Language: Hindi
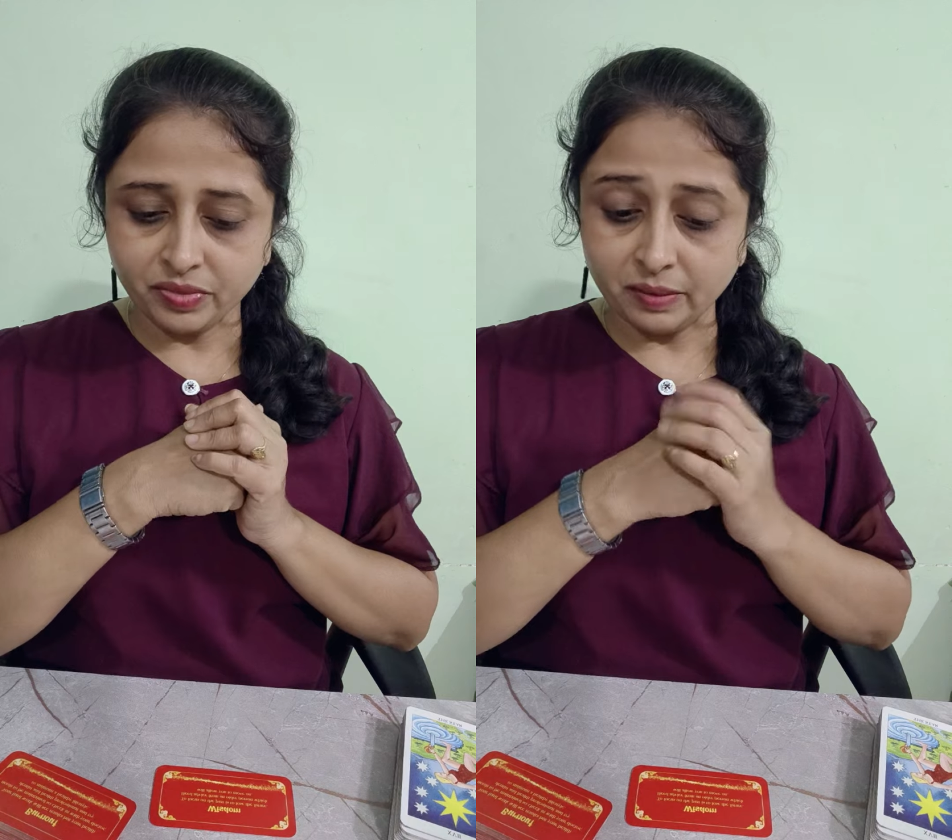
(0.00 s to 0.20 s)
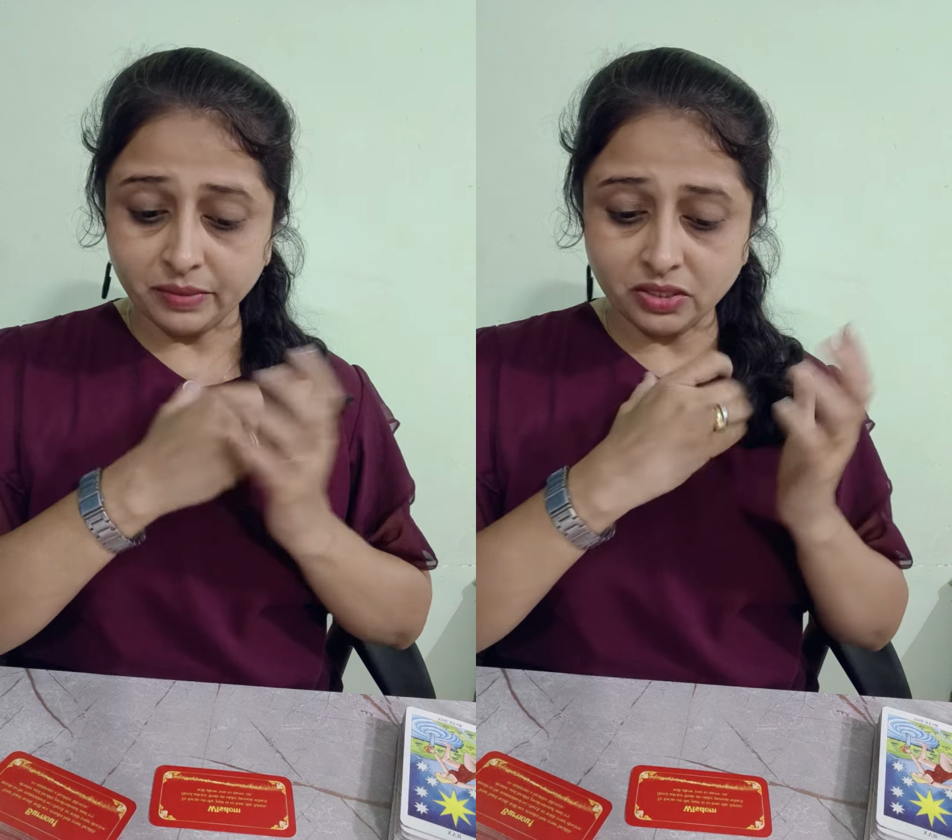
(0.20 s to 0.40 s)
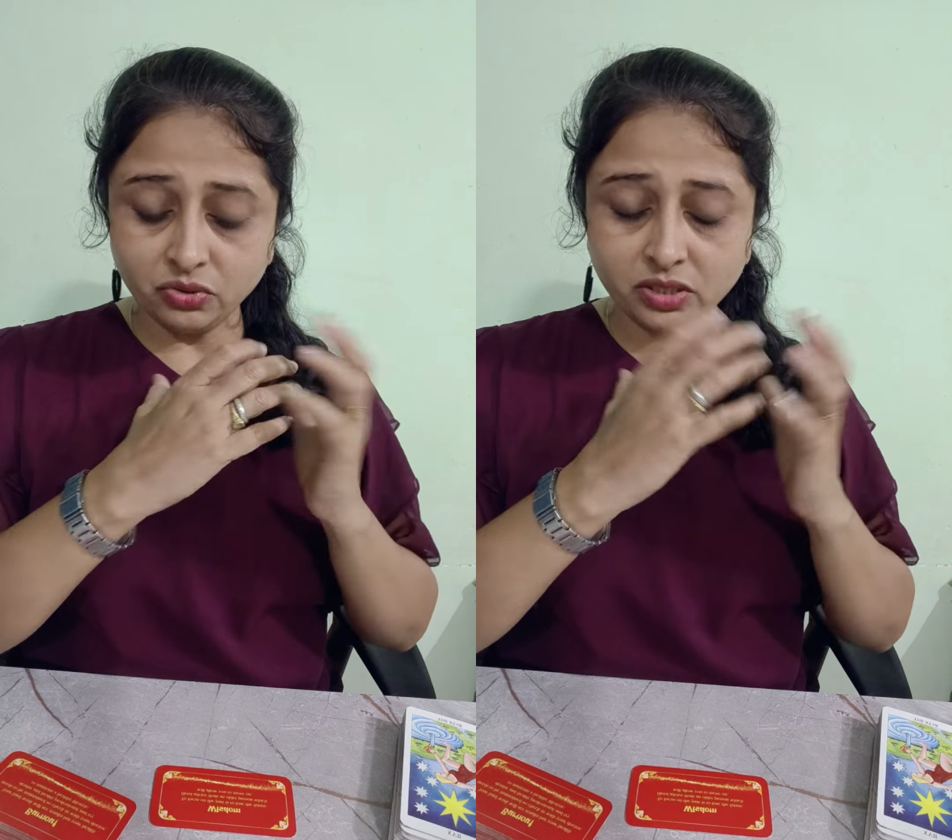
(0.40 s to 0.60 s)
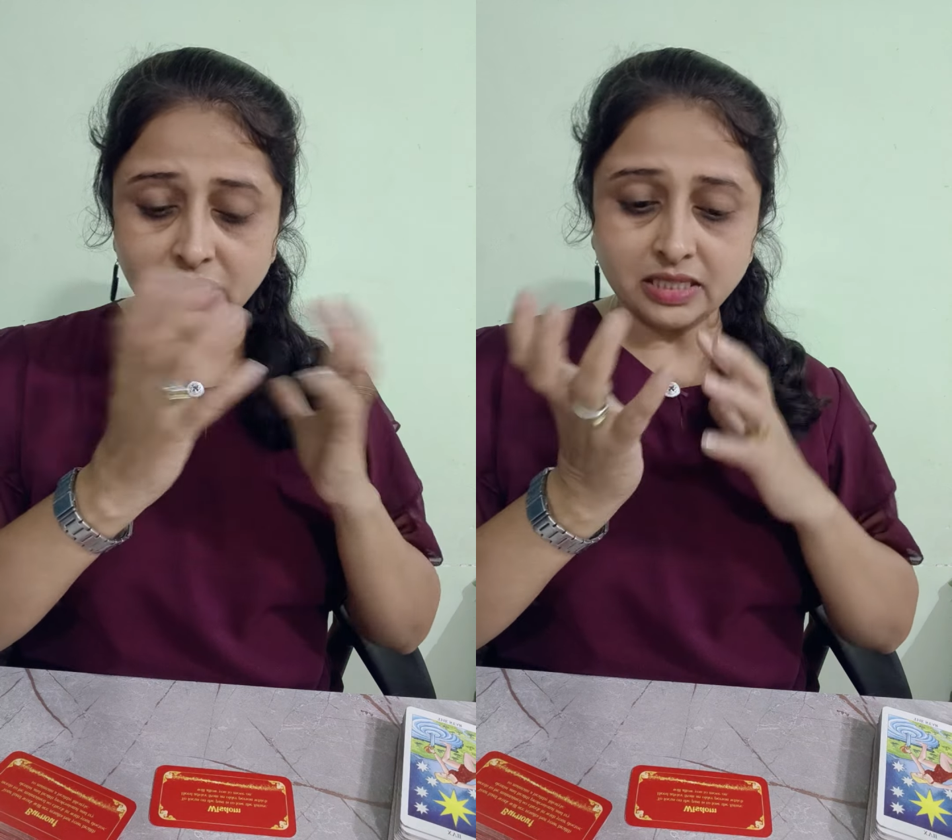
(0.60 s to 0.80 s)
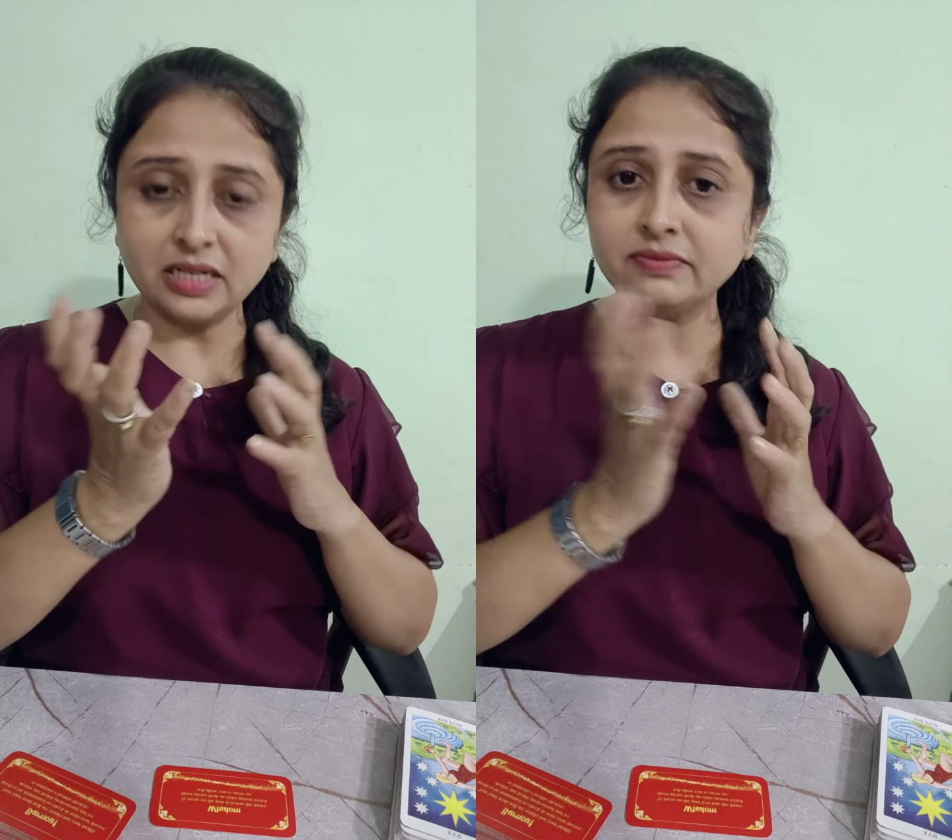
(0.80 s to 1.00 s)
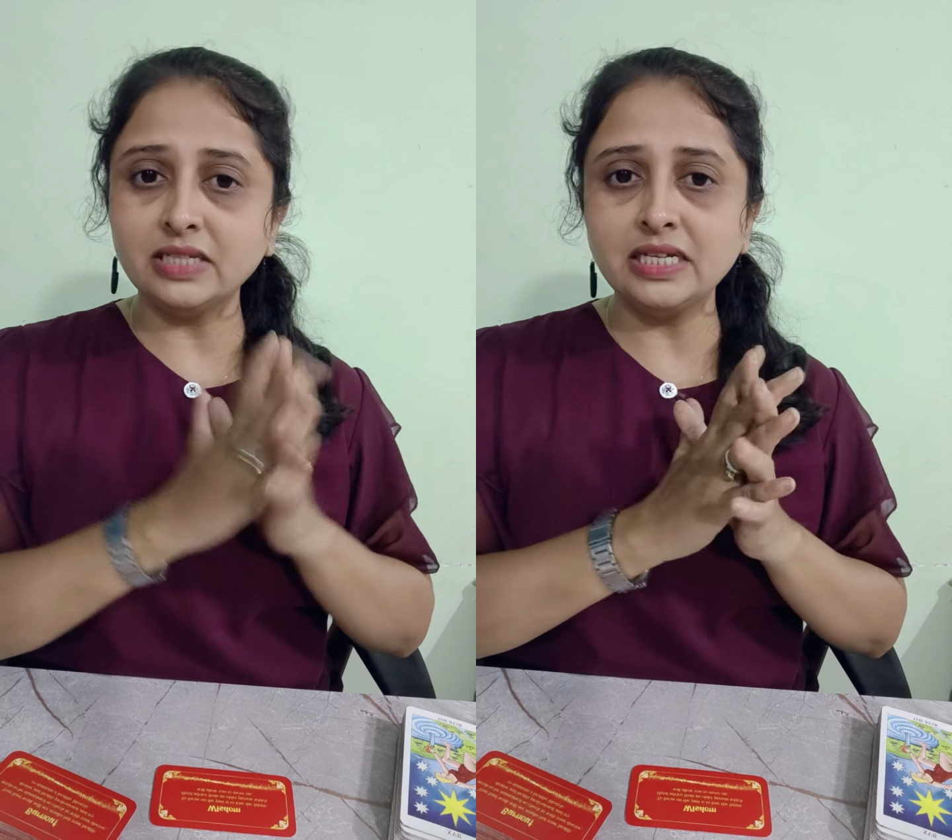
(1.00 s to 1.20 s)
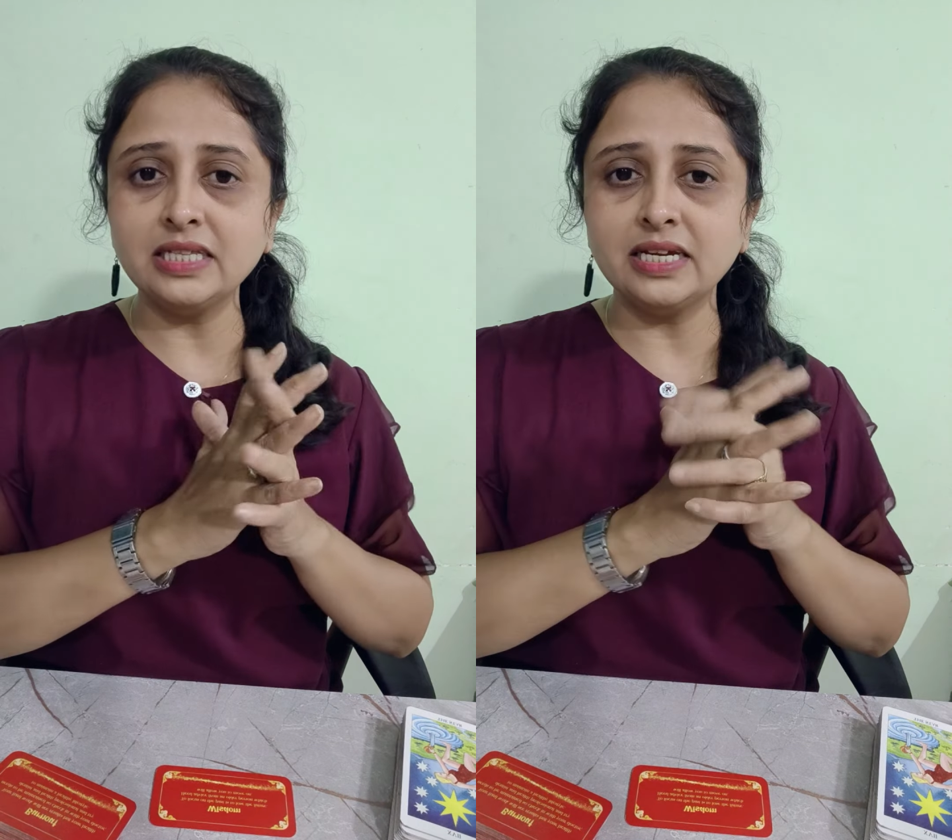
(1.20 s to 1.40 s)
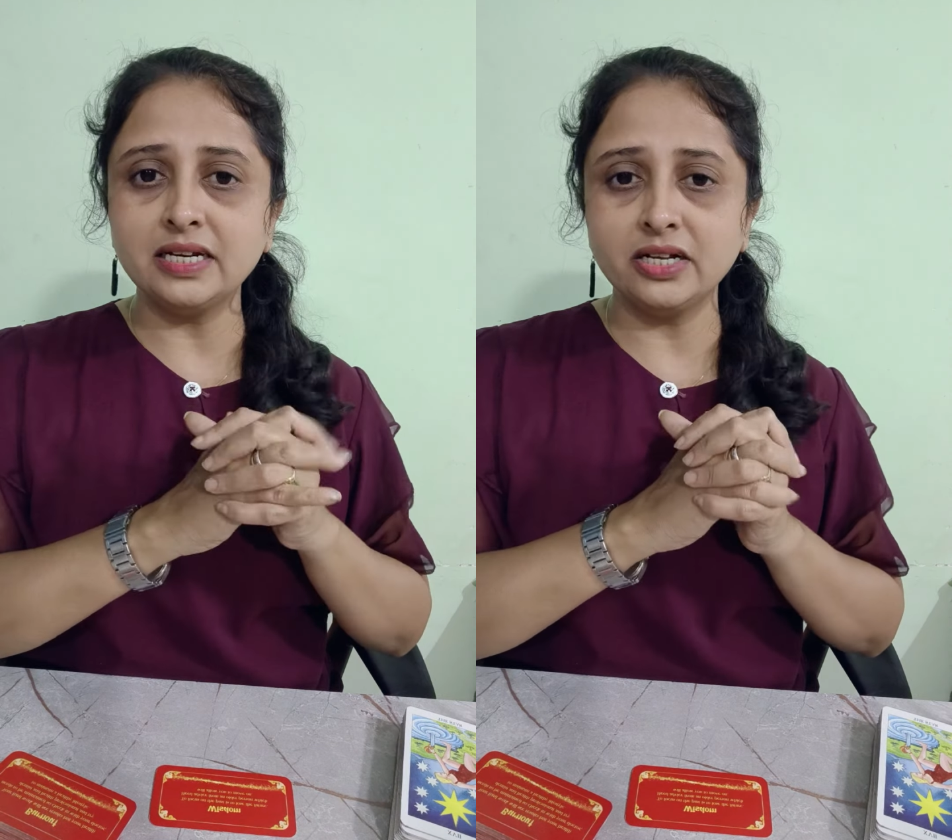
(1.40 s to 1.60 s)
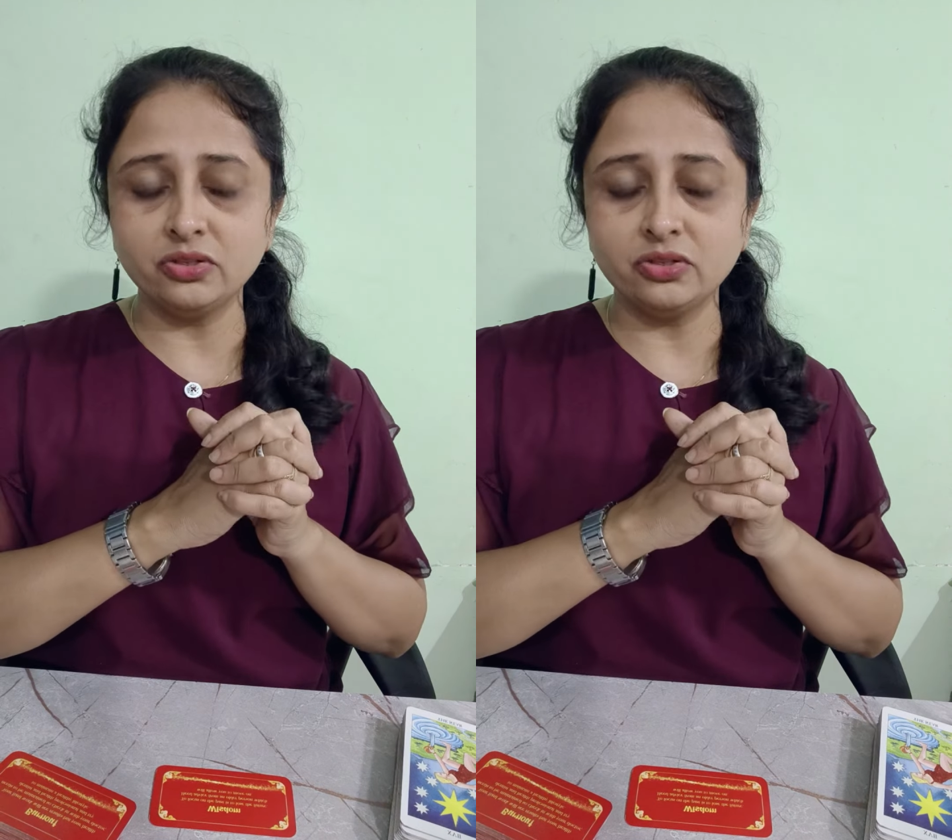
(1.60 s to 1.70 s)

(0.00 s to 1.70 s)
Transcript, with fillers: बट खुद के तरफ नहीं देख रहे हो